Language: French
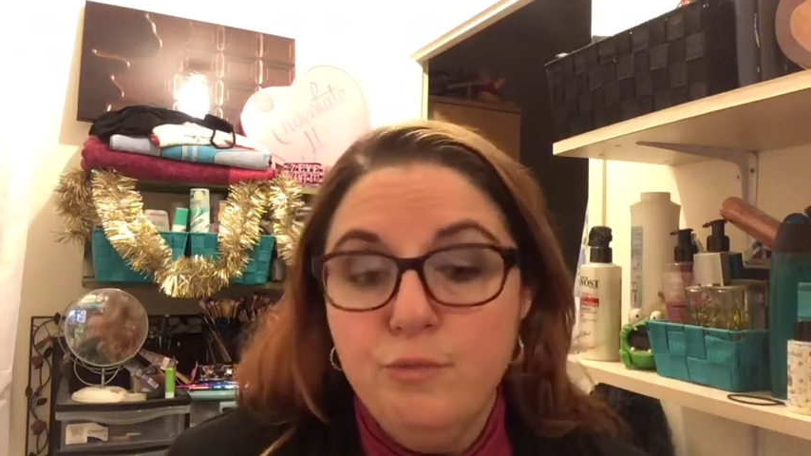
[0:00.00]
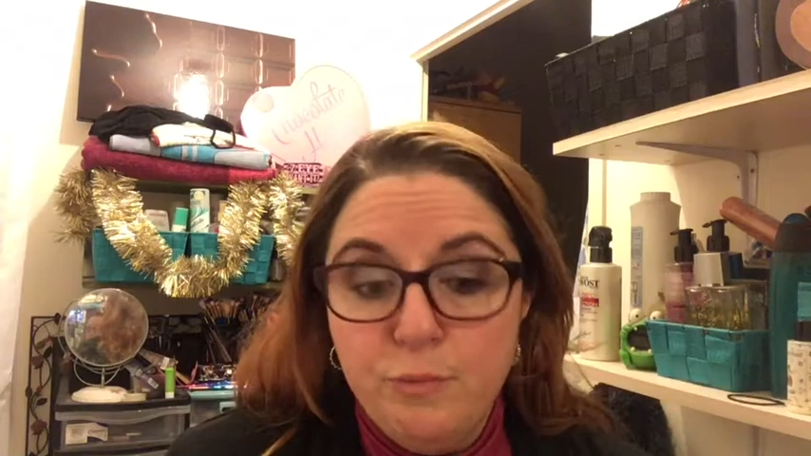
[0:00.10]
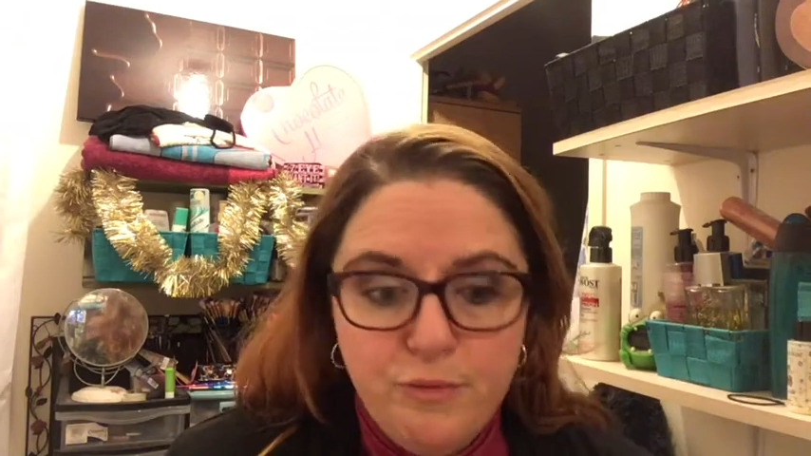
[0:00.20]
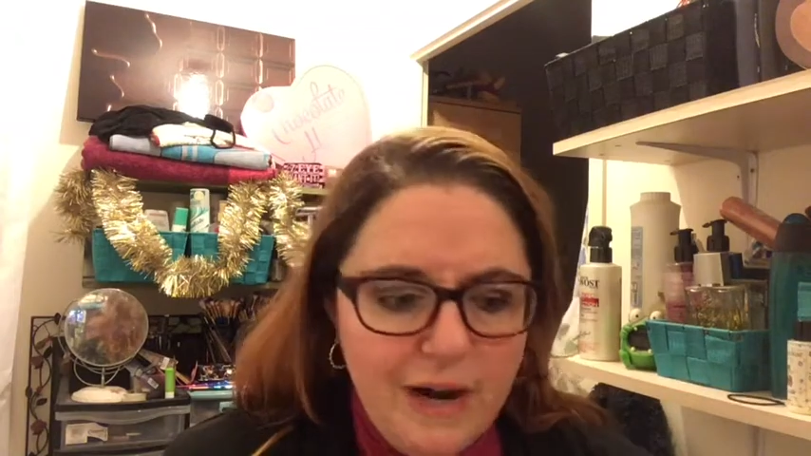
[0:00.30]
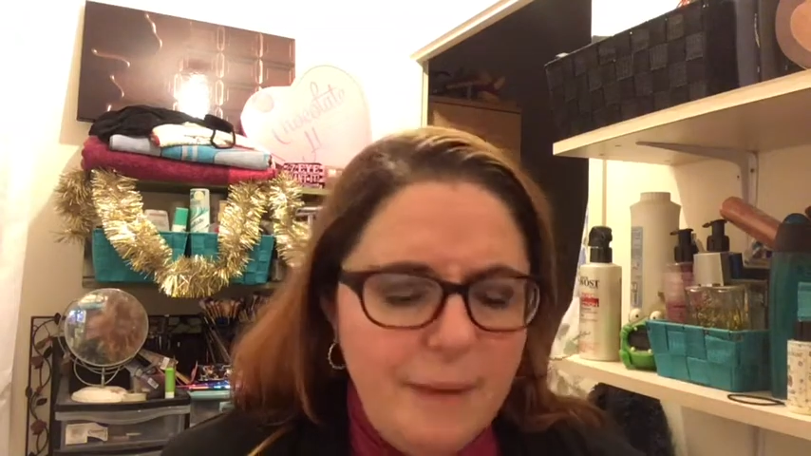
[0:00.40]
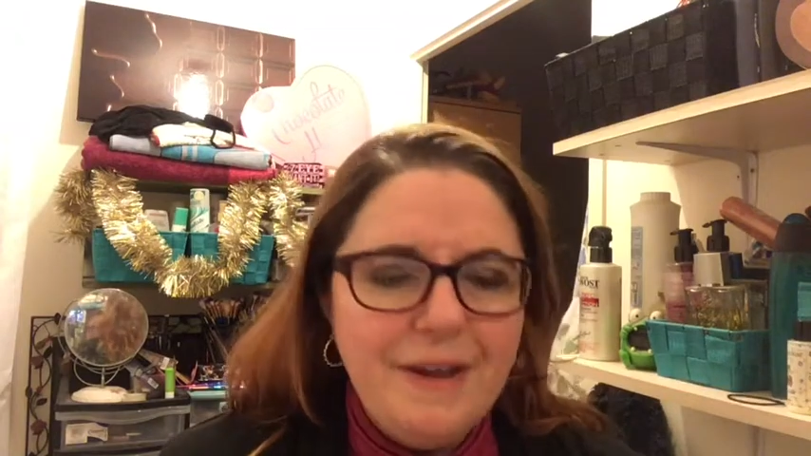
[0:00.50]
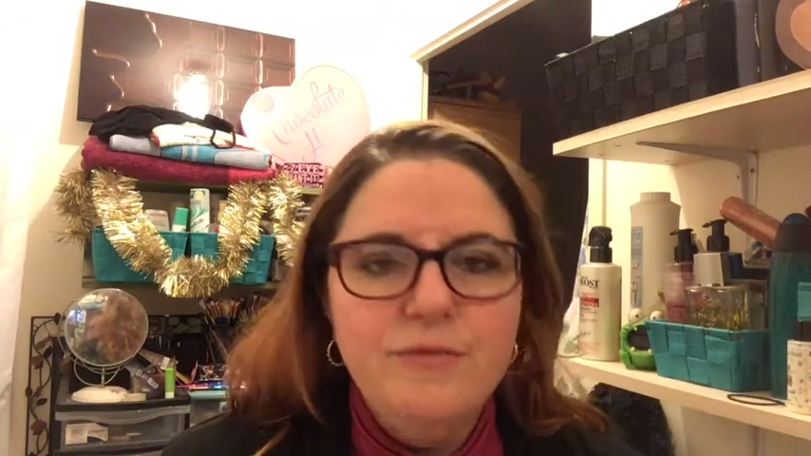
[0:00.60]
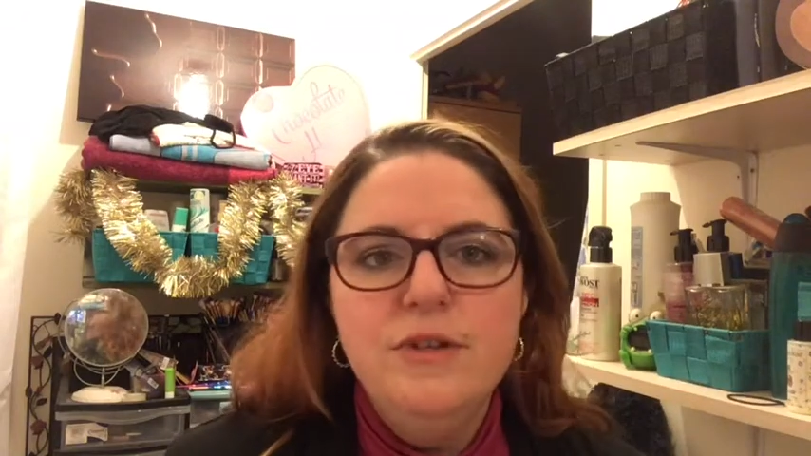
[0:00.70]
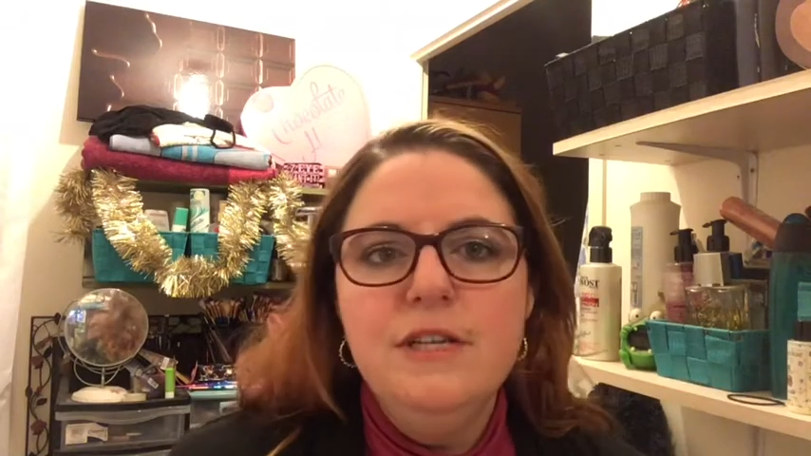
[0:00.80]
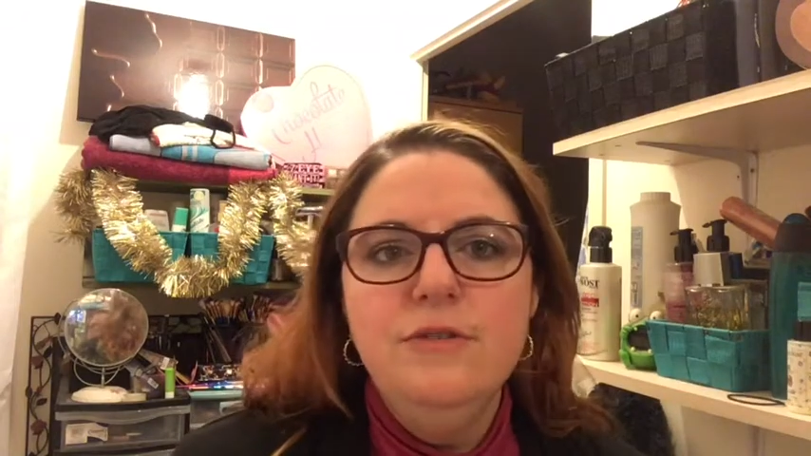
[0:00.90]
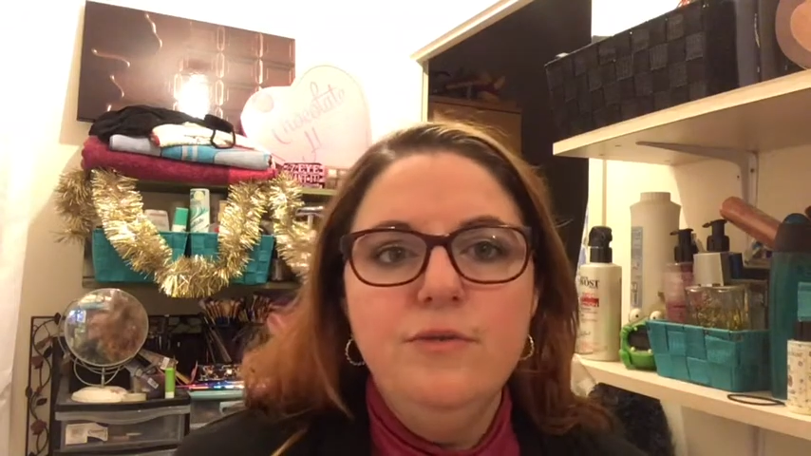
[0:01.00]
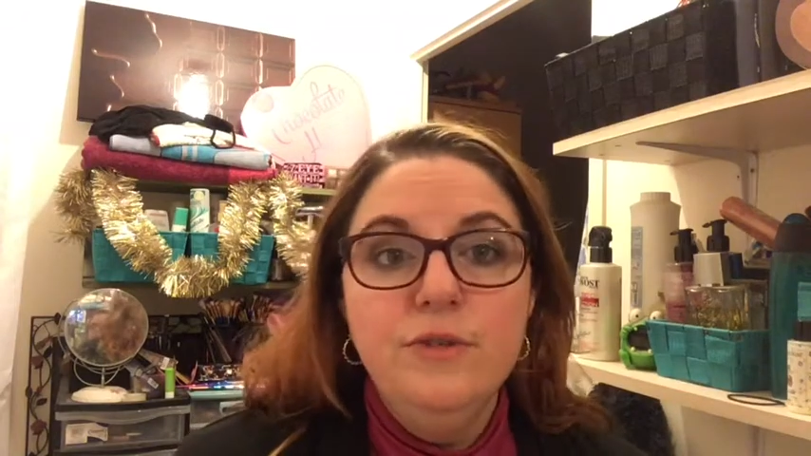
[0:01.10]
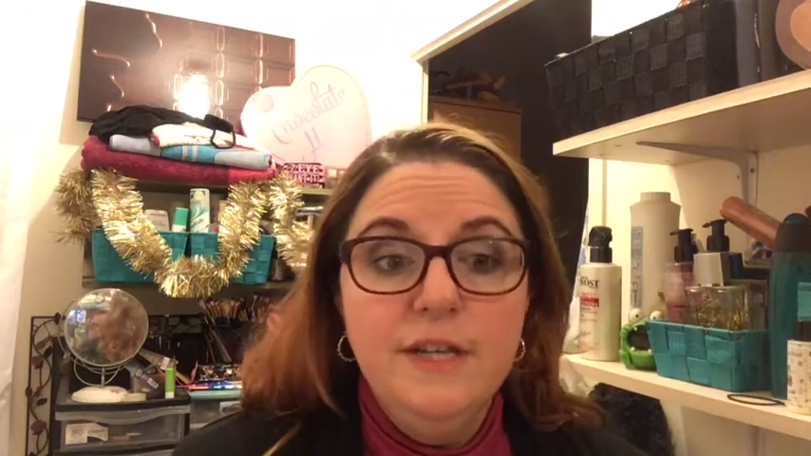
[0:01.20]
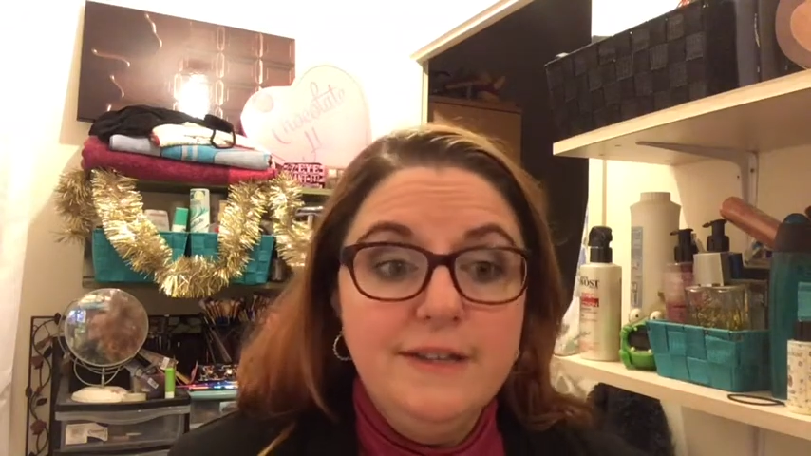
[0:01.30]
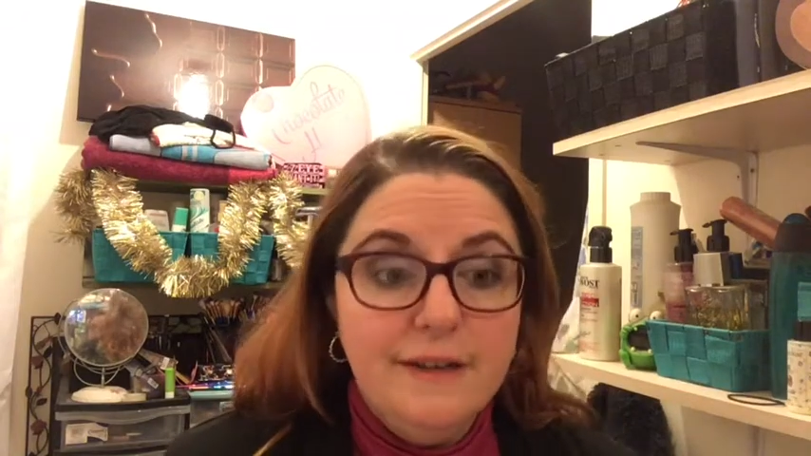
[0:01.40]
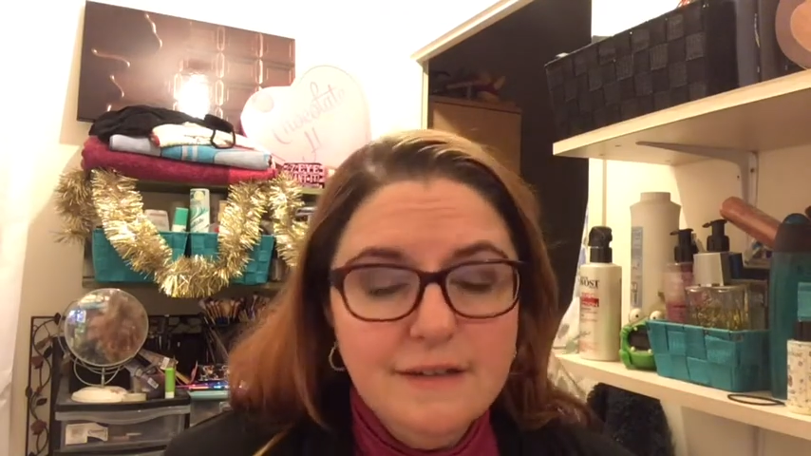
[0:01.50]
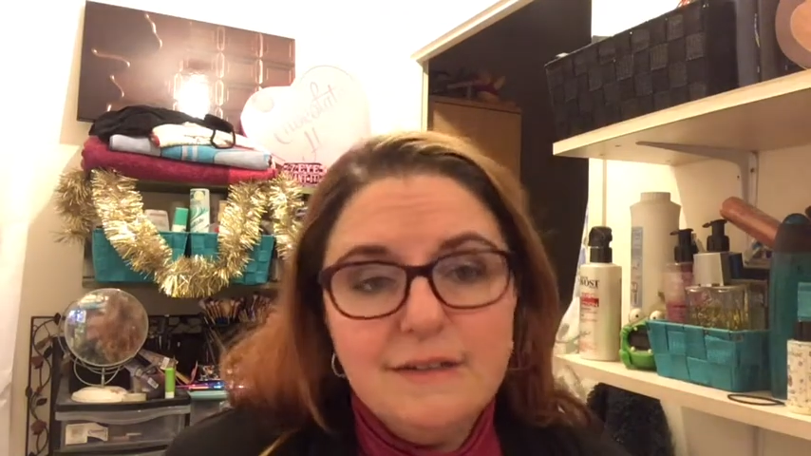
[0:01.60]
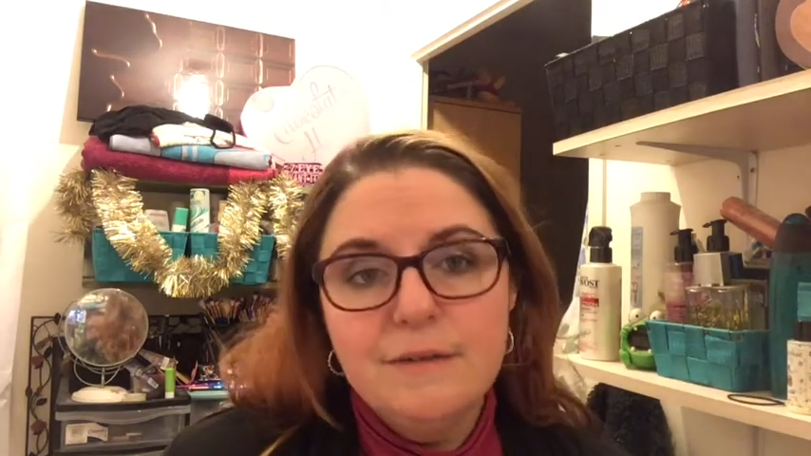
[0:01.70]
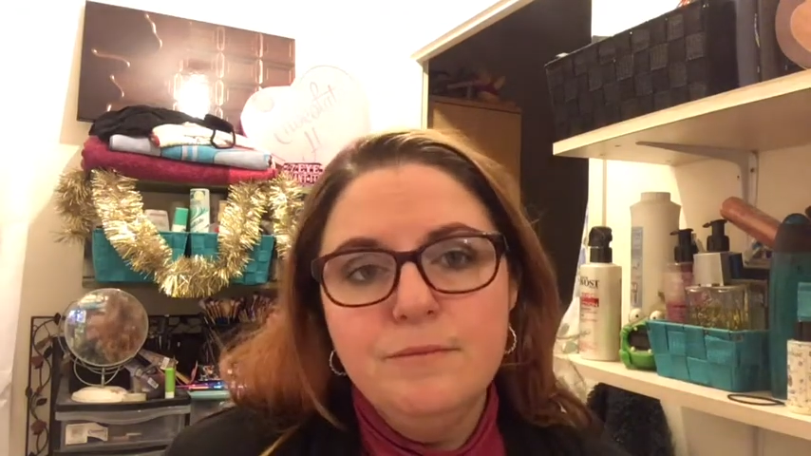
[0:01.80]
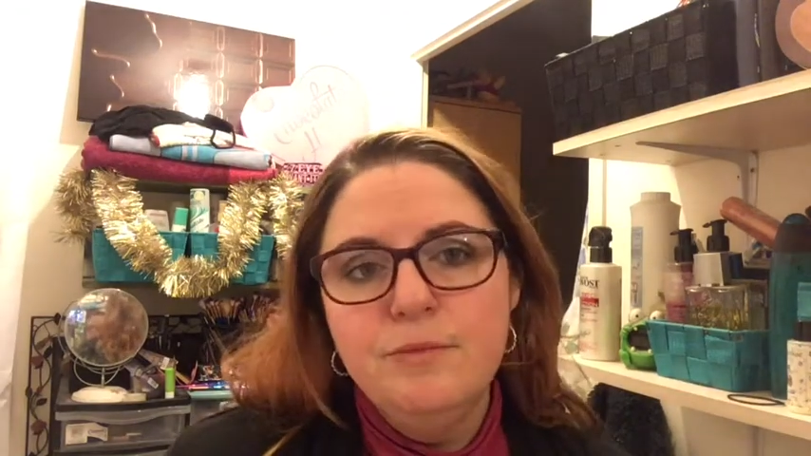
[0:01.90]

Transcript: pour pouvoir l'apprivoiser au niveau des teintes,